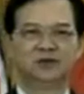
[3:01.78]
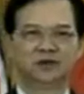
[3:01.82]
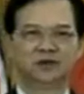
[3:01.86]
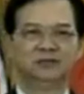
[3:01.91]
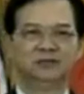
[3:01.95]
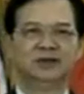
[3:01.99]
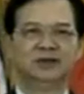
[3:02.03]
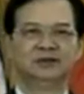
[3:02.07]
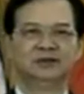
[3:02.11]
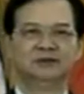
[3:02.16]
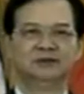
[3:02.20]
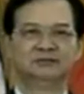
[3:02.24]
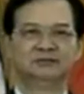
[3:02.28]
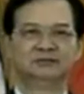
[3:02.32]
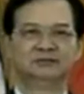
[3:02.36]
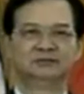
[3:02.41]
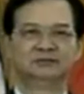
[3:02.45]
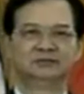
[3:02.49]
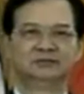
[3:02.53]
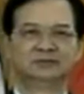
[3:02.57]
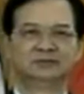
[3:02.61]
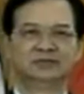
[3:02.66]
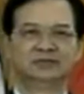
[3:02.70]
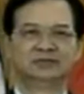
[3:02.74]
chuyển mình
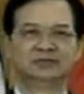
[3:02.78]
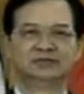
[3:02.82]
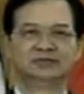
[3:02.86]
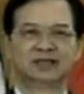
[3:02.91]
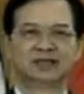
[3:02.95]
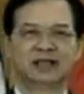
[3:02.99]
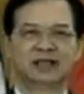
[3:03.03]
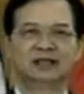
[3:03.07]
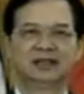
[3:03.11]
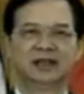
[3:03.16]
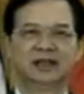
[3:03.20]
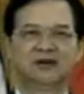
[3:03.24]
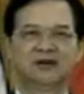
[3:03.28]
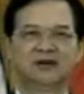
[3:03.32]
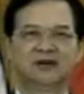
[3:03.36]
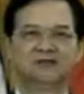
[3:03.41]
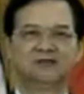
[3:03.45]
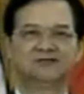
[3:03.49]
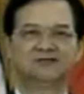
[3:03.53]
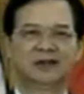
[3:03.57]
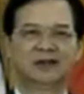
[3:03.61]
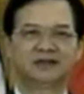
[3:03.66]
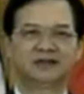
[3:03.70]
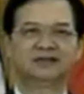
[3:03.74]
sang giai đoạn
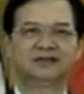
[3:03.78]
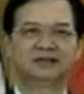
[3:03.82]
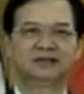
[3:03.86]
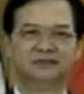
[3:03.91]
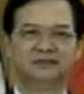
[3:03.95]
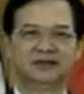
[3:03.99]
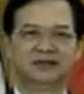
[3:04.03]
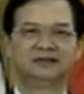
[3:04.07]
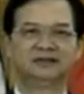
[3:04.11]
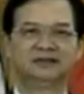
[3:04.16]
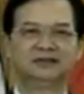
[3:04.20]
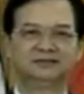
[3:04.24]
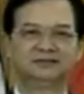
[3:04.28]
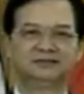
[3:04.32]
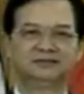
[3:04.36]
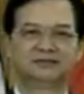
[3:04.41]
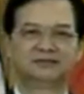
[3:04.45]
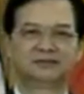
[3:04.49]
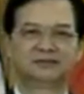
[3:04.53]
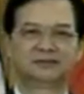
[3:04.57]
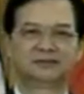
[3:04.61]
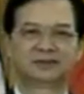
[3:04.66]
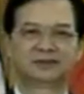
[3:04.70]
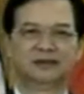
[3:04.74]
phát triển mới,
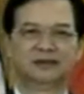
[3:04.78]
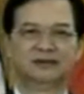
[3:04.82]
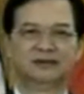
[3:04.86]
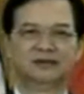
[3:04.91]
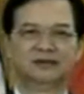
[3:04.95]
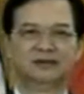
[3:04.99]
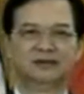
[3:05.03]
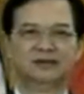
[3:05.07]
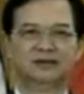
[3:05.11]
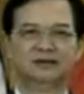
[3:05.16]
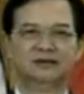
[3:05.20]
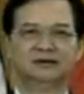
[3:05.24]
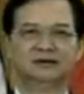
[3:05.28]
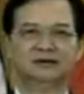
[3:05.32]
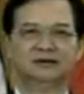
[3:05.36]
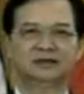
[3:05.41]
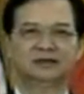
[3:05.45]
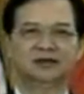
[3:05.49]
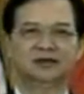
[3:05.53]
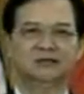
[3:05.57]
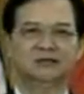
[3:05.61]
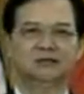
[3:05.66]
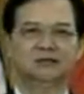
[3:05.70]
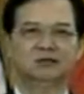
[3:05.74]
hướng
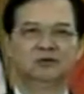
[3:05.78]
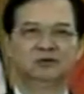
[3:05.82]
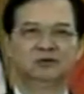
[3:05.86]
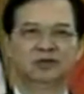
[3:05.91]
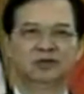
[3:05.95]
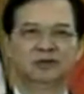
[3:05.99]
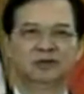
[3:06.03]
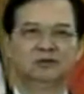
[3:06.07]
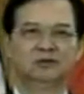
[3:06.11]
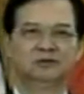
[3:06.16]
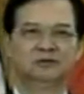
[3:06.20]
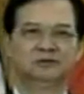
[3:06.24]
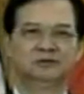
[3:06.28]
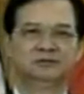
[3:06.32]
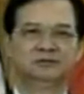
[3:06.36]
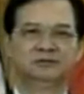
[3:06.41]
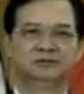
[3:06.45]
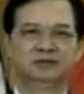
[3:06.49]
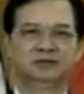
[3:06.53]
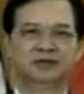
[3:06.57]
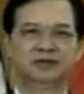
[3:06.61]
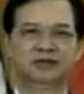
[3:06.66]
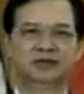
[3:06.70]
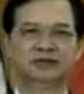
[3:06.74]
tới mục tiêu
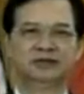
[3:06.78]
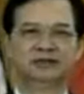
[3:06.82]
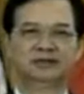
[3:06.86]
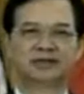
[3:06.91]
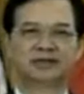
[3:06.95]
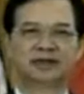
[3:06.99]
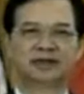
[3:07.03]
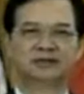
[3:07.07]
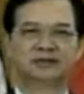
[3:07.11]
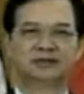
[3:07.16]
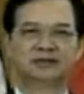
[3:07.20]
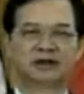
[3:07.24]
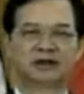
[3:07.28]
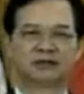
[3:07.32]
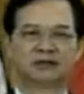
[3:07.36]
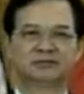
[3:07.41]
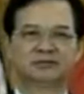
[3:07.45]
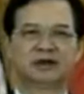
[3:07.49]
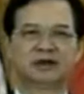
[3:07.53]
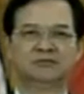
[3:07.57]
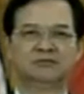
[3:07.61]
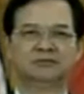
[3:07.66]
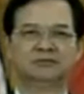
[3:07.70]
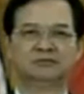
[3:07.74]
hình thành cộng
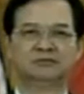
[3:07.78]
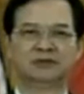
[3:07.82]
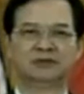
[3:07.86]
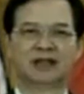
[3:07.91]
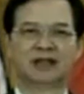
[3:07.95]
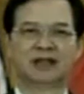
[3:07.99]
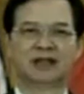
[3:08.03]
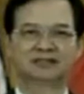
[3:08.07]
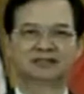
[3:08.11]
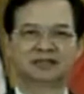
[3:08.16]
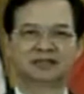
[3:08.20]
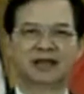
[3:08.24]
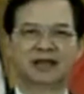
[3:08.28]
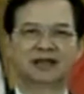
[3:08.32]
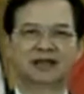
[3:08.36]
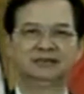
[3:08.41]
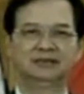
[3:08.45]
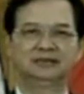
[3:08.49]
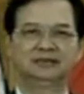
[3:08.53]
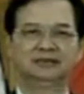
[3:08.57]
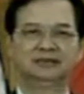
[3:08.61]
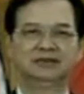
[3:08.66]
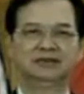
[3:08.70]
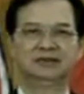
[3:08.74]
đồng ASEAN
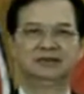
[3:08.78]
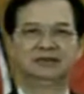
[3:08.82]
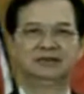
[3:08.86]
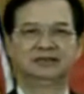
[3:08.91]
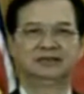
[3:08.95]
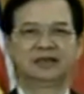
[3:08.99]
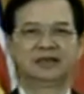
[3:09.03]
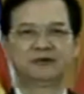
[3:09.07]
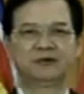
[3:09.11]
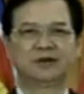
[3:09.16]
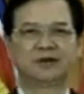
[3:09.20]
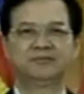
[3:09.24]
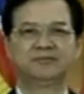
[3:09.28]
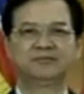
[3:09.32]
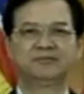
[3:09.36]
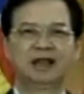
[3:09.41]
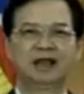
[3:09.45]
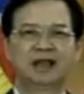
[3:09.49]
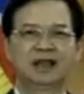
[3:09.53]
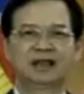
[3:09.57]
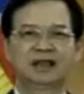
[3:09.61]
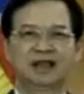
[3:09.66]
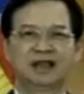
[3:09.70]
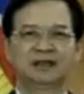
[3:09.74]
vào năm
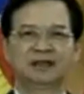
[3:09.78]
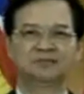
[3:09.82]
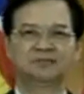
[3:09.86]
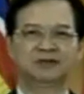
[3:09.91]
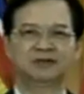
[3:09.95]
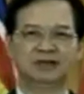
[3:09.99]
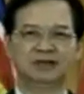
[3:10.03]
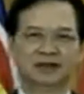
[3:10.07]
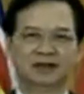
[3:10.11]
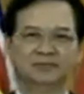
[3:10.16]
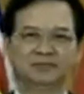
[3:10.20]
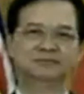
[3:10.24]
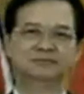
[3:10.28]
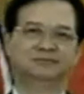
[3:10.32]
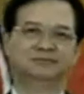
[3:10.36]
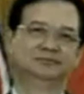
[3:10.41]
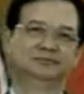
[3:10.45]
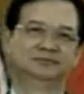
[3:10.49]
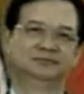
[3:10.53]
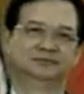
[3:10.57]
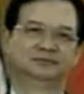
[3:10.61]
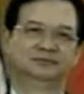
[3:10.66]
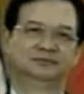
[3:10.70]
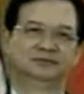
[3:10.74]
2015
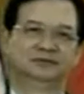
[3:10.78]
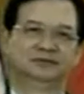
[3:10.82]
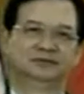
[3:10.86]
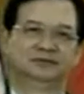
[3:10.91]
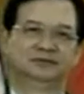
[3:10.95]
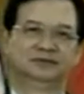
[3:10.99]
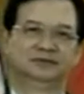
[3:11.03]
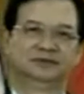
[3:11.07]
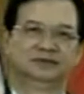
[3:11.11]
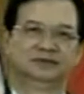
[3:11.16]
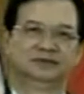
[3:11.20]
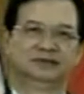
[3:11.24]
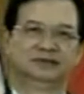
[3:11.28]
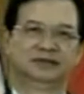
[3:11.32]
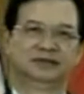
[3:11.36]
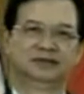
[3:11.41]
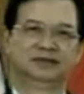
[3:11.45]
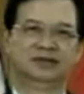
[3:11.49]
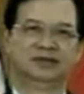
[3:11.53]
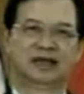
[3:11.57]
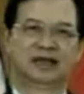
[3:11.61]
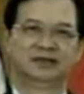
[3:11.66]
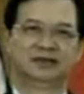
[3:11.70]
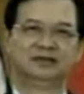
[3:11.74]

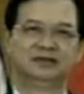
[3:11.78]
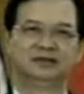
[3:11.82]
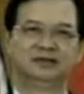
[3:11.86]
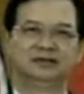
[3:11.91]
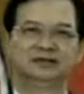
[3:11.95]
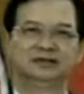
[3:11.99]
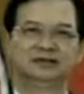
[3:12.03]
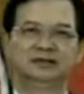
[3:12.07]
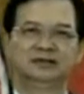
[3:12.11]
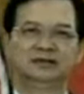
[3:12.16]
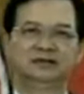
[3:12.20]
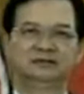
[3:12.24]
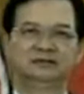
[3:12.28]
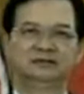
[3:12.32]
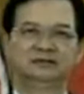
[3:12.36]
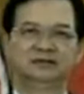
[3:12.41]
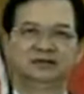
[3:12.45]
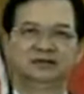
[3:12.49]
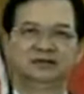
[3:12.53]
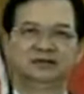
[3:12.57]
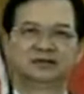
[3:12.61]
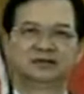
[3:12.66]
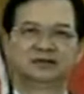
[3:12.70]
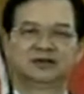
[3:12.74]
và dựa trên
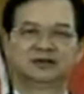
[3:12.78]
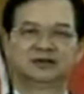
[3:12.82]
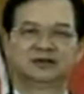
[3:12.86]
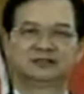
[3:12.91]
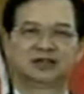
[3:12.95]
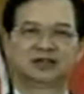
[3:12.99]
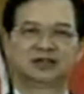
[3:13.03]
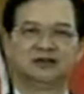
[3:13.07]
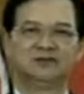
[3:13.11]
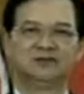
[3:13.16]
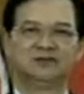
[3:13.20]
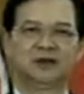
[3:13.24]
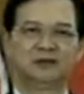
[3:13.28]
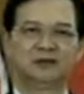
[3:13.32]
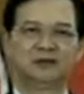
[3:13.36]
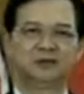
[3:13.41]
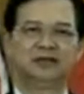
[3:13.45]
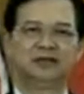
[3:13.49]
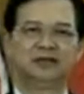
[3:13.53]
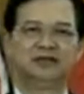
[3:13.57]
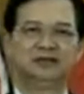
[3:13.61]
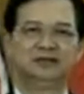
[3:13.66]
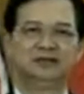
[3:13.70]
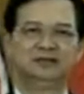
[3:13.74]
cơ sở pháp
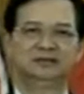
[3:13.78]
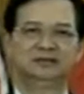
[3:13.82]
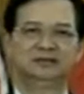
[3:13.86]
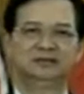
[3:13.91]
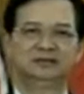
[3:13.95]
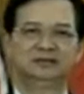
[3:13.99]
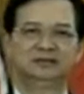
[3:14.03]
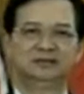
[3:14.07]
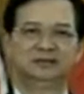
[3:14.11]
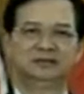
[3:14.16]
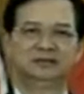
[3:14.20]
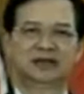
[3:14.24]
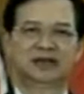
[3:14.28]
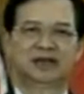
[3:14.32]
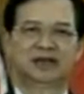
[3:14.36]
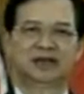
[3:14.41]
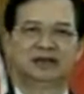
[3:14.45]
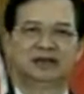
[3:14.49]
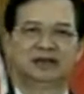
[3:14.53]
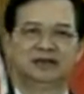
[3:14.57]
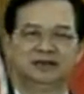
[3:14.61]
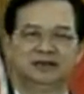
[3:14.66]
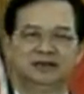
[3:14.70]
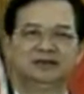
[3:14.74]
lý
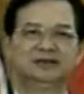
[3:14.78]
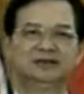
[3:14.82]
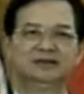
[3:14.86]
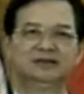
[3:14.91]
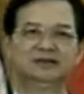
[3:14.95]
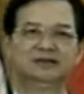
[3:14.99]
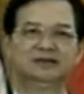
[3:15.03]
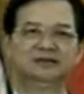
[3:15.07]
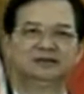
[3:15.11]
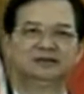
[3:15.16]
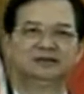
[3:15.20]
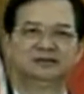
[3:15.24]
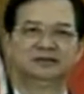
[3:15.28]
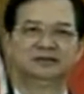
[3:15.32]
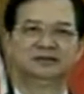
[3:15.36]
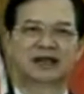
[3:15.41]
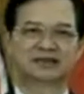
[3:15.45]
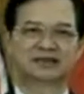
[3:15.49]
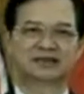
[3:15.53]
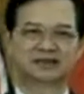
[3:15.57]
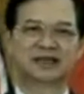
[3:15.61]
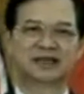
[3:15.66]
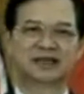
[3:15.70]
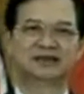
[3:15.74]
là hiến chương
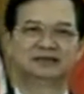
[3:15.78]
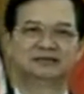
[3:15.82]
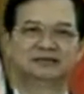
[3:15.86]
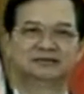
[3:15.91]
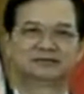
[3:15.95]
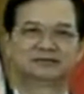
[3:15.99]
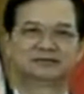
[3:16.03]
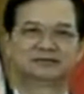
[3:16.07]
ASEAN.